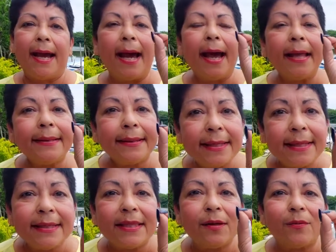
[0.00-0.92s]
a ti
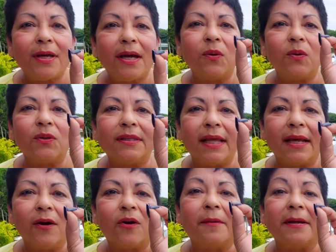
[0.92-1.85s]
te voy a contar
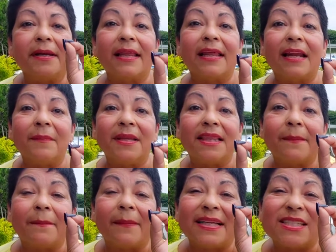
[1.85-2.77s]
lo que verdaderamente
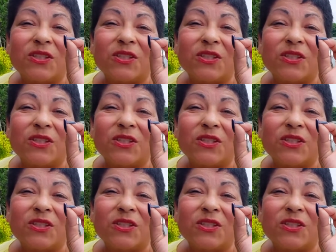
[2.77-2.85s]
pasó.